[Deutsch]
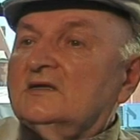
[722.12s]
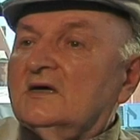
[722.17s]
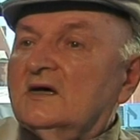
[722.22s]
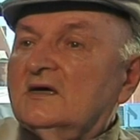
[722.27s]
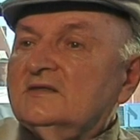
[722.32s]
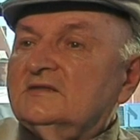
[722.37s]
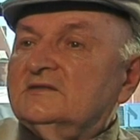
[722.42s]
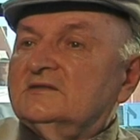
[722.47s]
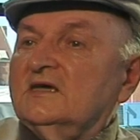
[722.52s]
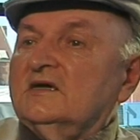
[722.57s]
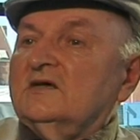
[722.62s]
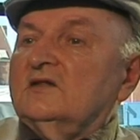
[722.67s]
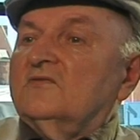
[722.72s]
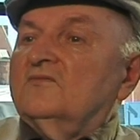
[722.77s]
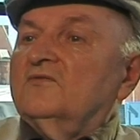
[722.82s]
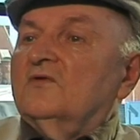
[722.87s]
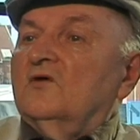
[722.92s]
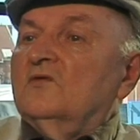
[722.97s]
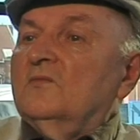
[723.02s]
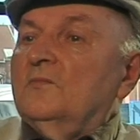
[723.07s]
da
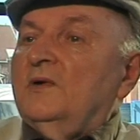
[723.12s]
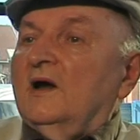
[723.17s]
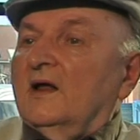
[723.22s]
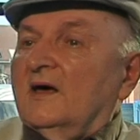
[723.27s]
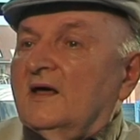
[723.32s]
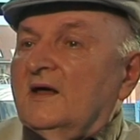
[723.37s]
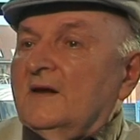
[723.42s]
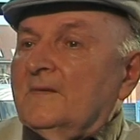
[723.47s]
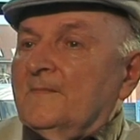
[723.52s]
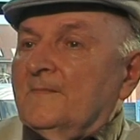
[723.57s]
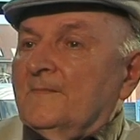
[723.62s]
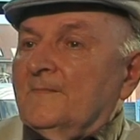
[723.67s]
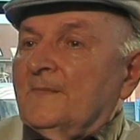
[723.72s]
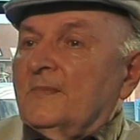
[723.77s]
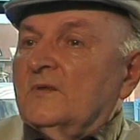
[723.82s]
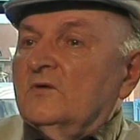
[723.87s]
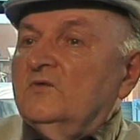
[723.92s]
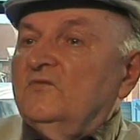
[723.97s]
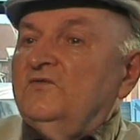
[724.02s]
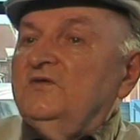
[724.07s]
sechs Wochen bleiben.
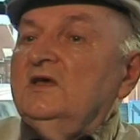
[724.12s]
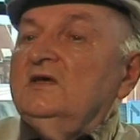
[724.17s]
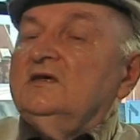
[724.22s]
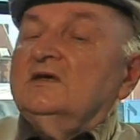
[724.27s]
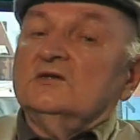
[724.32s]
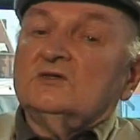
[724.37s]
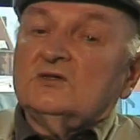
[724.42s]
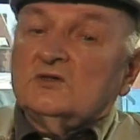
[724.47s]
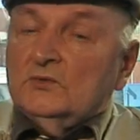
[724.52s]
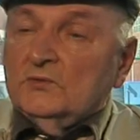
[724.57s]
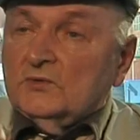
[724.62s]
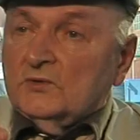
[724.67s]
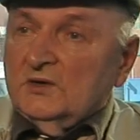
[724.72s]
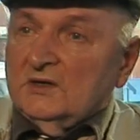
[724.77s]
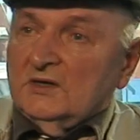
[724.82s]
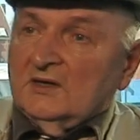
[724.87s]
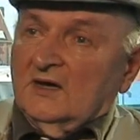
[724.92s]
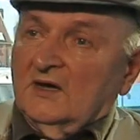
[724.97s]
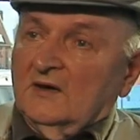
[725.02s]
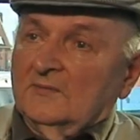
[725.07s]
Und wie ich jetzt
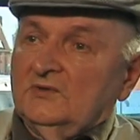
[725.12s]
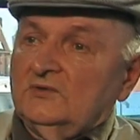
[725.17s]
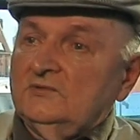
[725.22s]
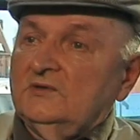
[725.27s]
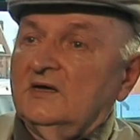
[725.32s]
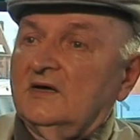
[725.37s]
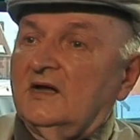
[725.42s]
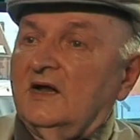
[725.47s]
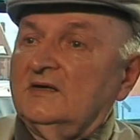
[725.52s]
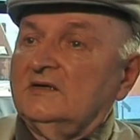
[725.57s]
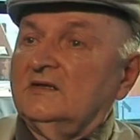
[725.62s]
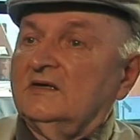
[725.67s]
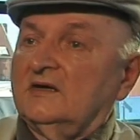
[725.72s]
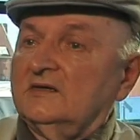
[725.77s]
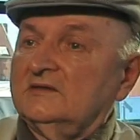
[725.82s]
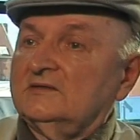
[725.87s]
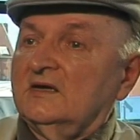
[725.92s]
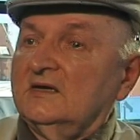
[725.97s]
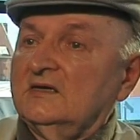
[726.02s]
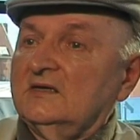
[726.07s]
zurückkam zu der alten
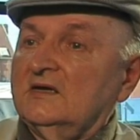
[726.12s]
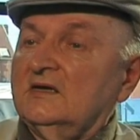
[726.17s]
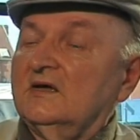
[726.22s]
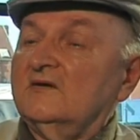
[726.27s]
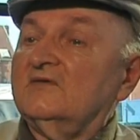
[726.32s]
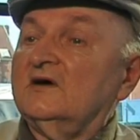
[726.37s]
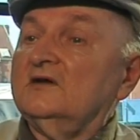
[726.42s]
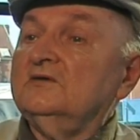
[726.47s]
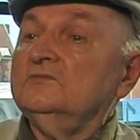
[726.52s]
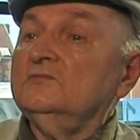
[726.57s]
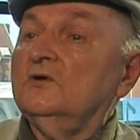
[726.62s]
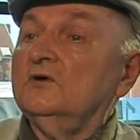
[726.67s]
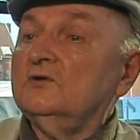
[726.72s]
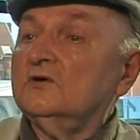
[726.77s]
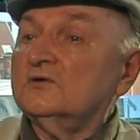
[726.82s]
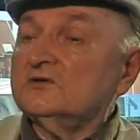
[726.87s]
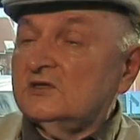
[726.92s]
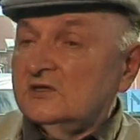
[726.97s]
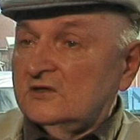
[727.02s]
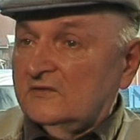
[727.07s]
Kaserne, da waren nur
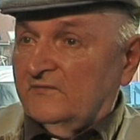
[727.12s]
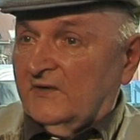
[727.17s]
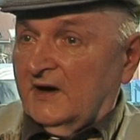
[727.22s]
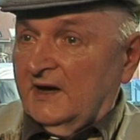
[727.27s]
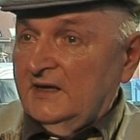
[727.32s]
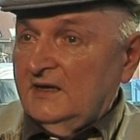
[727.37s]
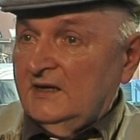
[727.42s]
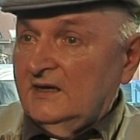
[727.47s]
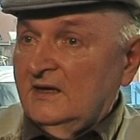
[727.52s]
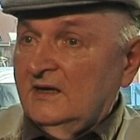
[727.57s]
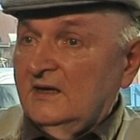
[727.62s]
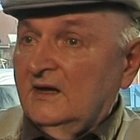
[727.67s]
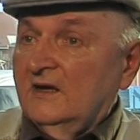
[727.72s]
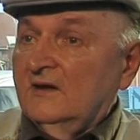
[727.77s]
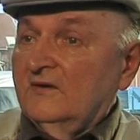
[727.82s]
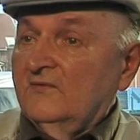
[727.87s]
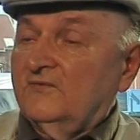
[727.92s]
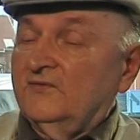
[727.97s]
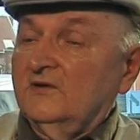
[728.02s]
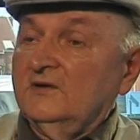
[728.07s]
noch zwei
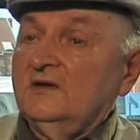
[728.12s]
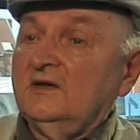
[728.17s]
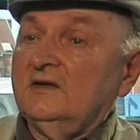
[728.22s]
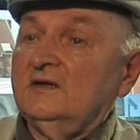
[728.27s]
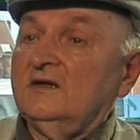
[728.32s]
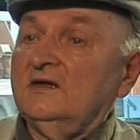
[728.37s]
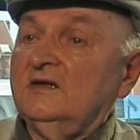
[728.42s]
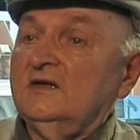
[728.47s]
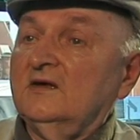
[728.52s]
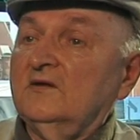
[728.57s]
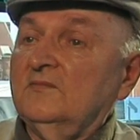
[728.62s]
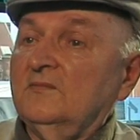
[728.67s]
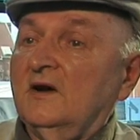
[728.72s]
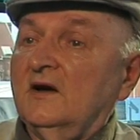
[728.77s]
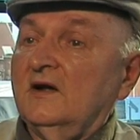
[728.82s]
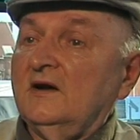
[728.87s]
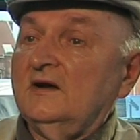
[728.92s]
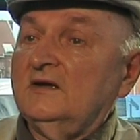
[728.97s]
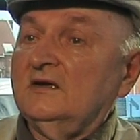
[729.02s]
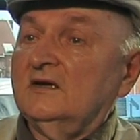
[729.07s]
von den
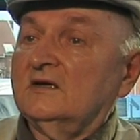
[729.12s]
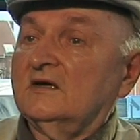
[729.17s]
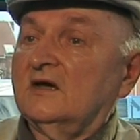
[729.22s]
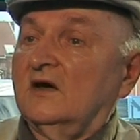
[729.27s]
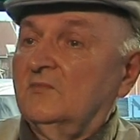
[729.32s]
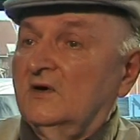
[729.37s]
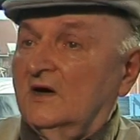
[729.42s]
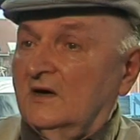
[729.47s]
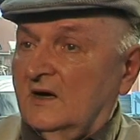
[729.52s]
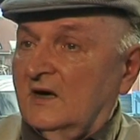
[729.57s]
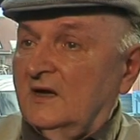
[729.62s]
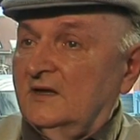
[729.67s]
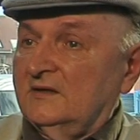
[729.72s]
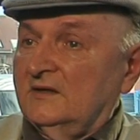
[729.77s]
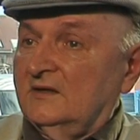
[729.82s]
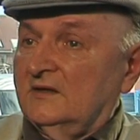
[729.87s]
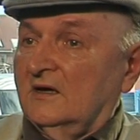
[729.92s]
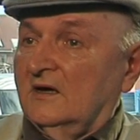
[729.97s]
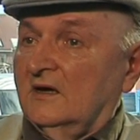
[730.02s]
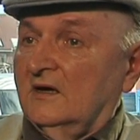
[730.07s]
ehemaligen
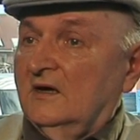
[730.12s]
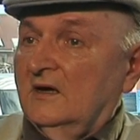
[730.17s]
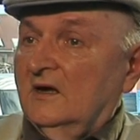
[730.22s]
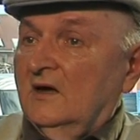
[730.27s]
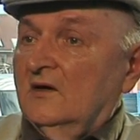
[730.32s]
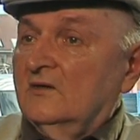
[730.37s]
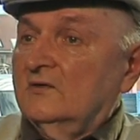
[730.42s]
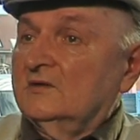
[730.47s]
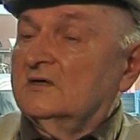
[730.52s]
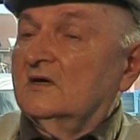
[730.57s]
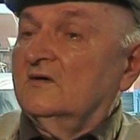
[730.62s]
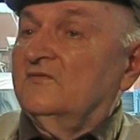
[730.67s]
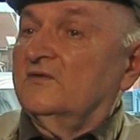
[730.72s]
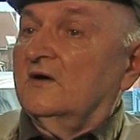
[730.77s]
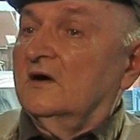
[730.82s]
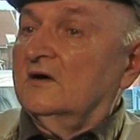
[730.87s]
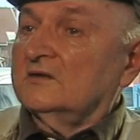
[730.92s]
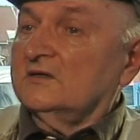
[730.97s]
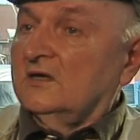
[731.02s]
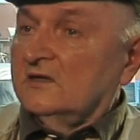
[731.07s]
Kameraden da. Und da
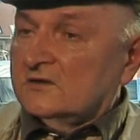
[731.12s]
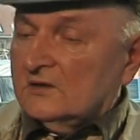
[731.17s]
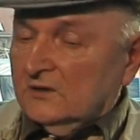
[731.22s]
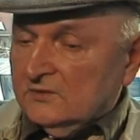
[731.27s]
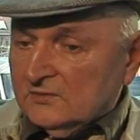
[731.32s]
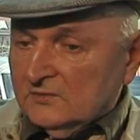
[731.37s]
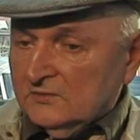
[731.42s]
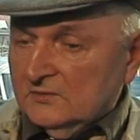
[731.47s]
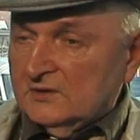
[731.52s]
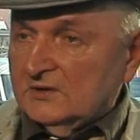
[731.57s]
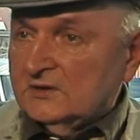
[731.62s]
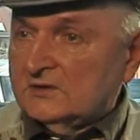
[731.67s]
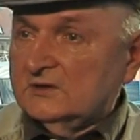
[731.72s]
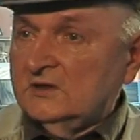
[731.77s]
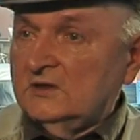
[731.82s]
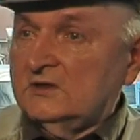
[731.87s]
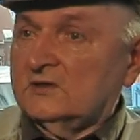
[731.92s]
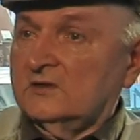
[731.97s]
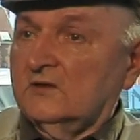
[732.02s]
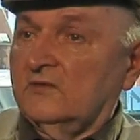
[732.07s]
fragte ich natürlich
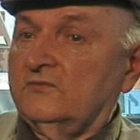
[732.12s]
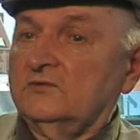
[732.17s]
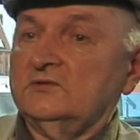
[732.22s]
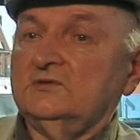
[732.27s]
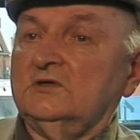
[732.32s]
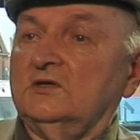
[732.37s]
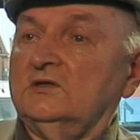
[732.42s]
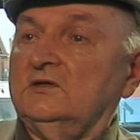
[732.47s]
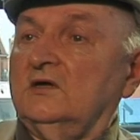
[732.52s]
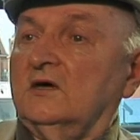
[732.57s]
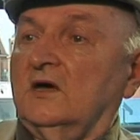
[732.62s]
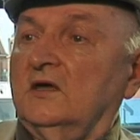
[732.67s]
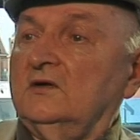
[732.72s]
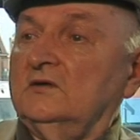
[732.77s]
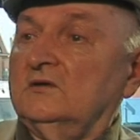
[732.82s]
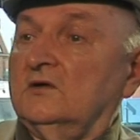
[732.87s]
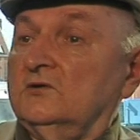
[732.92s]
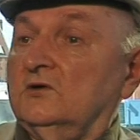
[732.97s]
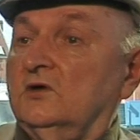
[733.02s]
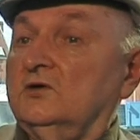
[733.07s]
nicht, na, wo sind denn die
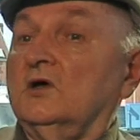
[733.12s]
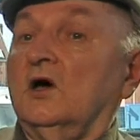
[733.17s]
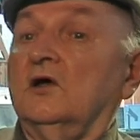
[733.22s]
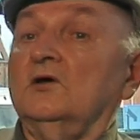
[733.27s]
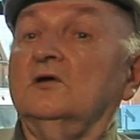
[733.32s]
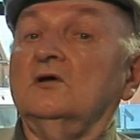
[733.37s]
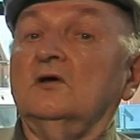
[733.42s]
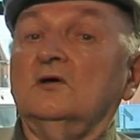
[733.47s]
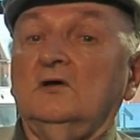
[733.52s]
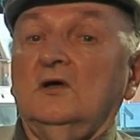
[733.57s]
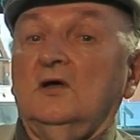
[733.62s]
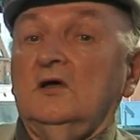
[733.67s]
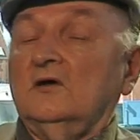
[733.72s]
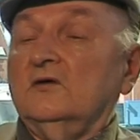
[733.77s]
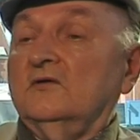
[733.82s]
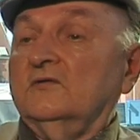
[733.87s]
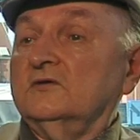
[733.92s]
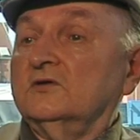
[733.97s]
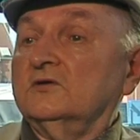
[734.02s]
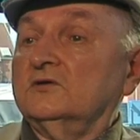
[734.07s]
anderen? Die anderen
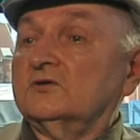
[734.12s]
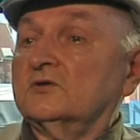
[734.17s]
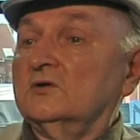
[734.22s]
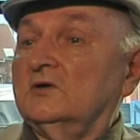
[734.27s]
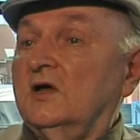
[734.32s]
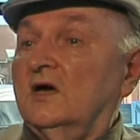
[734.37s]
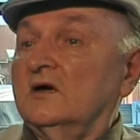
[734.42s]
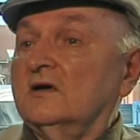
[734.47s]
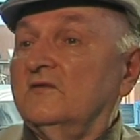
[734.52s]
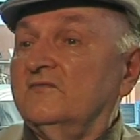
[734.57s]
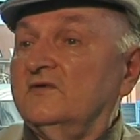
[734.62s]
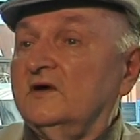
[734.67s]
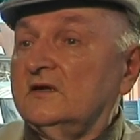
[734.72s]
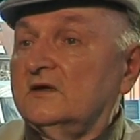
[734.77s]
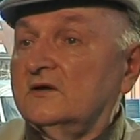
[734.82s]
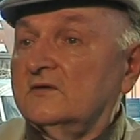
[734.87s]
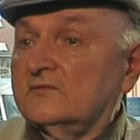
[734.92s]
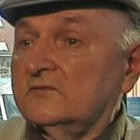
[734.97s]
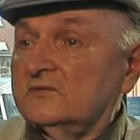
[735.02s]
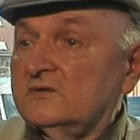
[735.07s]
äh, sind schon lange
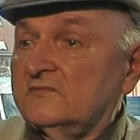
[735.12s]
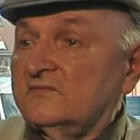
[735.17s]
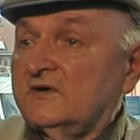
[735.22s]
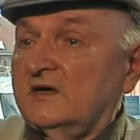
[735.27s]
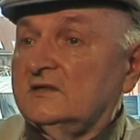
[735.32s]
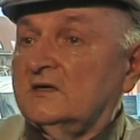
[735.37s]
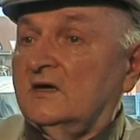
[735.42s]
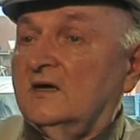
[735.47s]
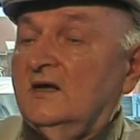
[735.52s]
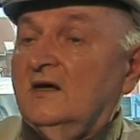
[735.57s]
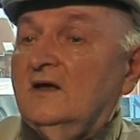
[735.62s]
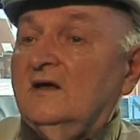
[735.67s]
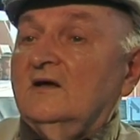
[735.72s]
weg und so weiter.